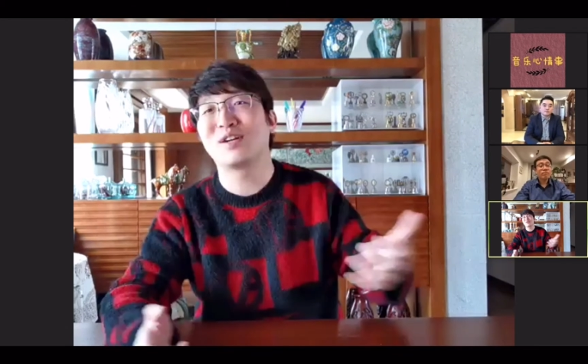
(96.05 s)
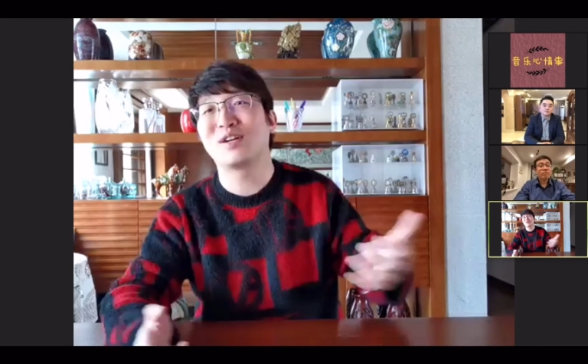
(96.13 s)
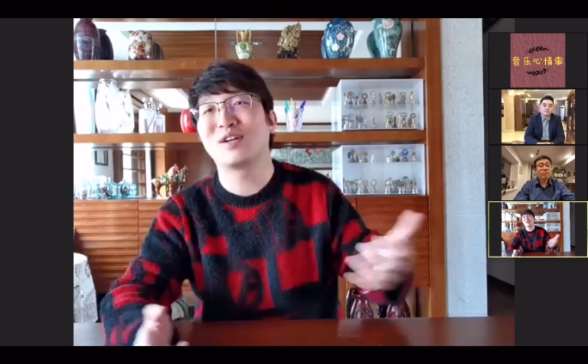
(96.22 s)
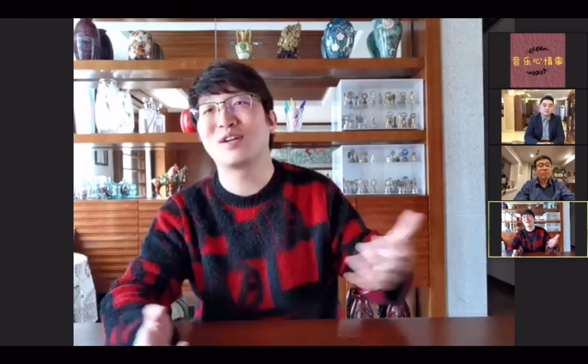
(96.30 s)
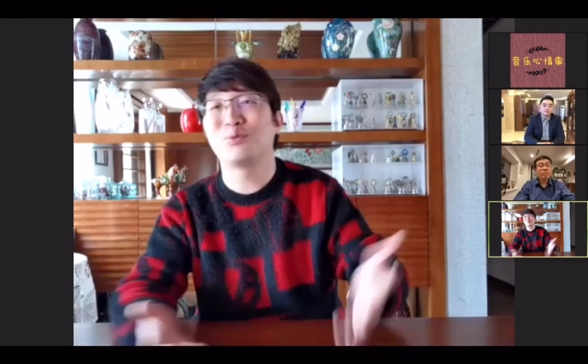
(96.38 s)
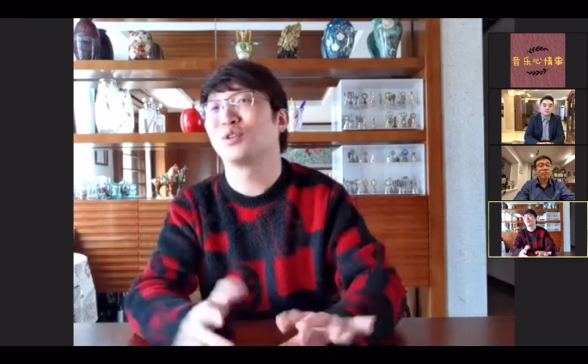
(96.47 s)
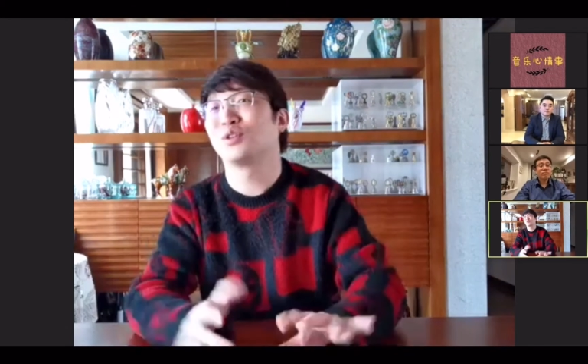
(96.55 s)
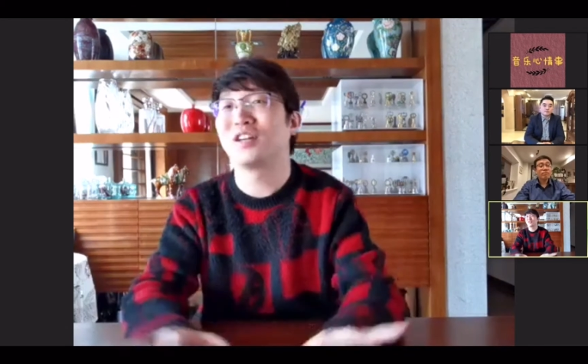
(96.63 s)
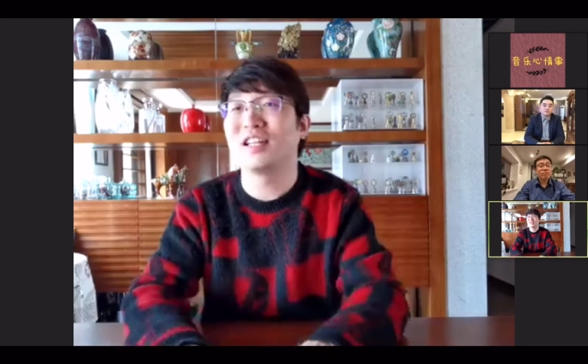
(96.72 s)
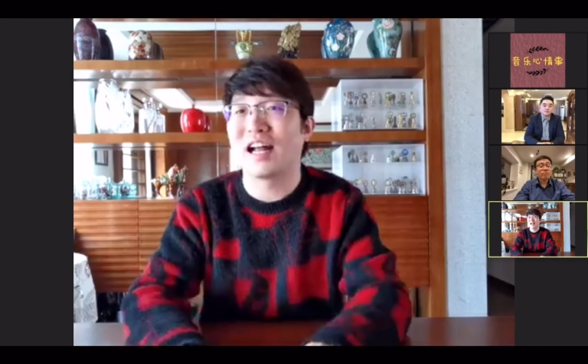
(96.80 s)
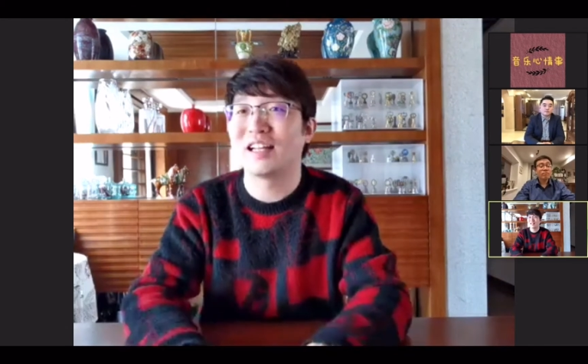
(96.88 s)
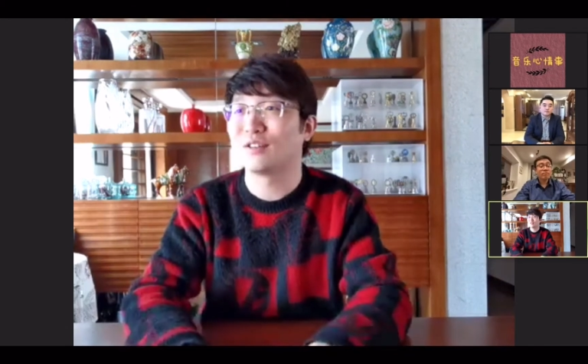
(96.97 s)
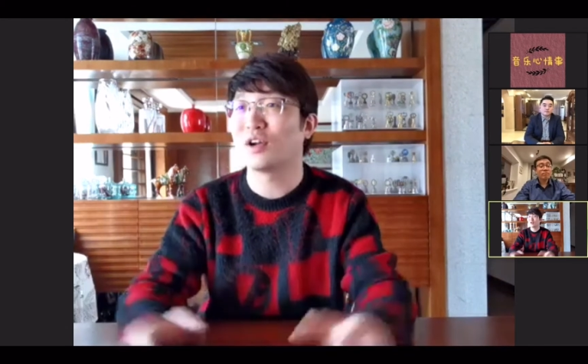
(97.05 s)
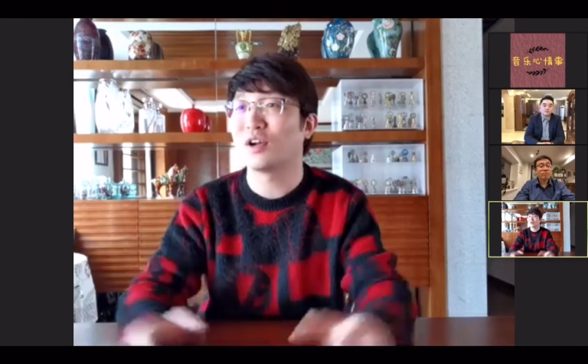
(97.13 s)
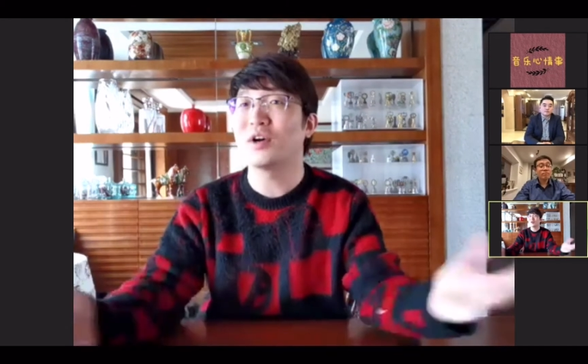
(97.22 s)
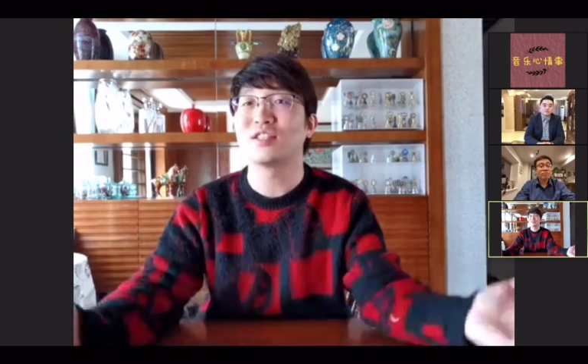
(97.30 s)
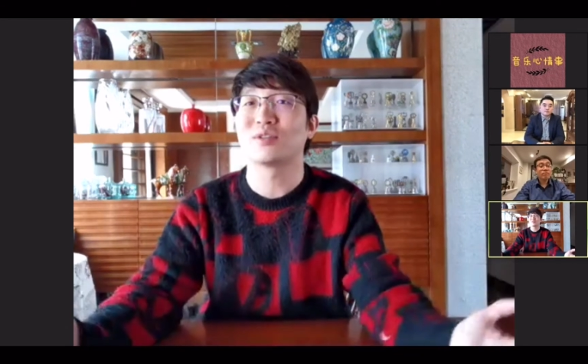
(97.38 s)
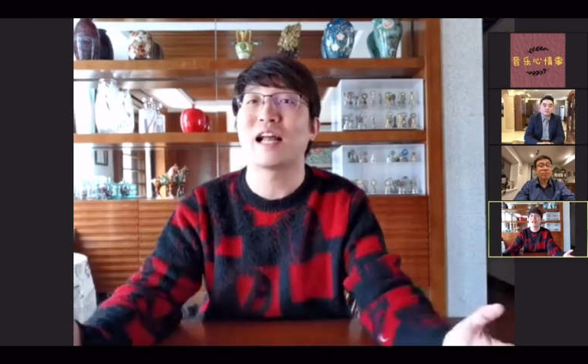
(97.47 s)
虽然我已经有三年没
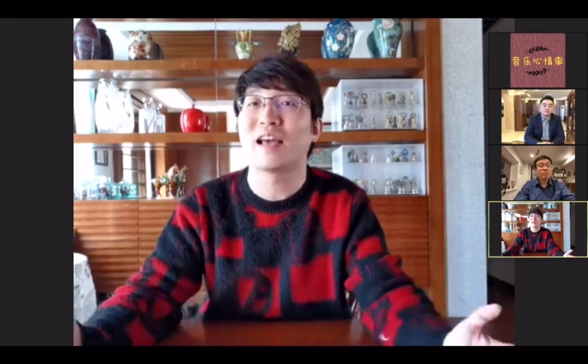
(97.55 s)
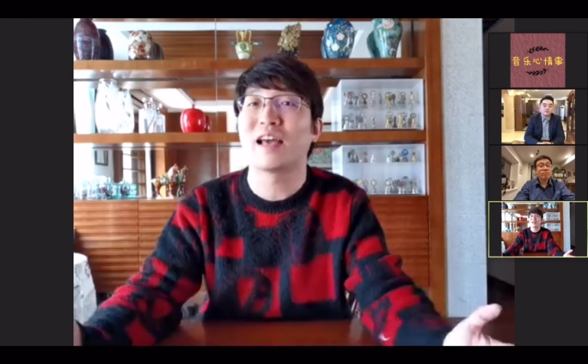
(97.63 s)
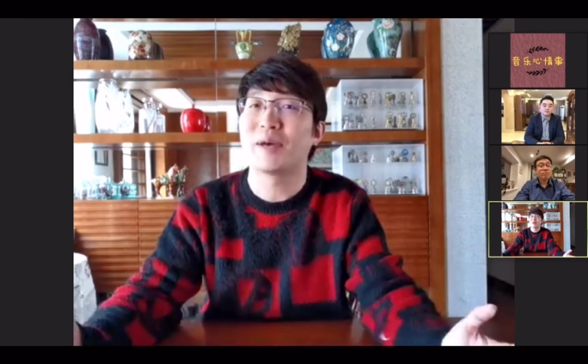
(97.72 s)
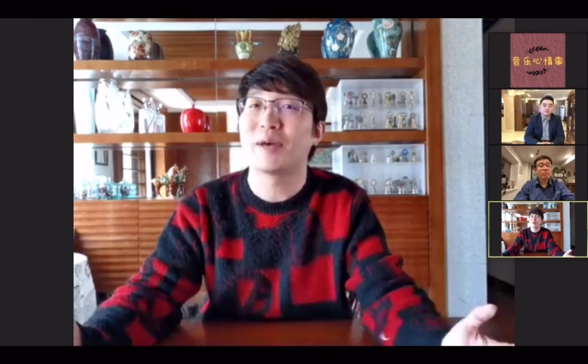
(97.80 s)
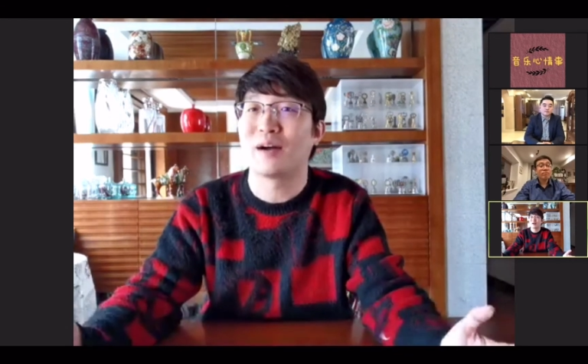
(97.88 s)
弹过这个曲子，